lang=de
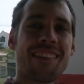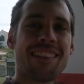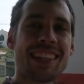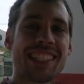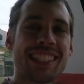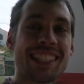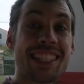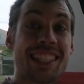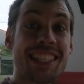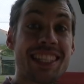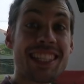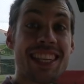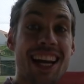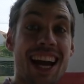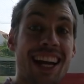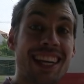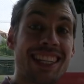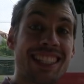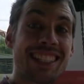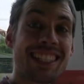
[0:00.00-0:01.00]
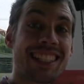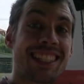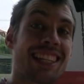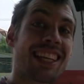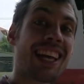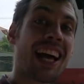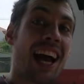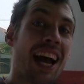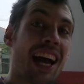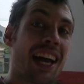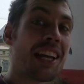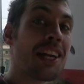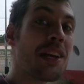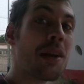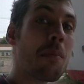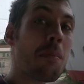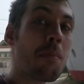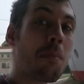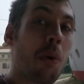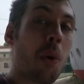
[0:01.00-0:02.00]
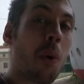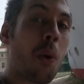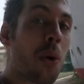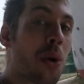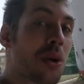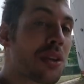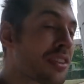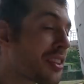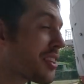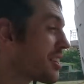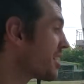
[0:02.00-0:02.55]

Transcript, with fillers: Was ist das? Ein Boot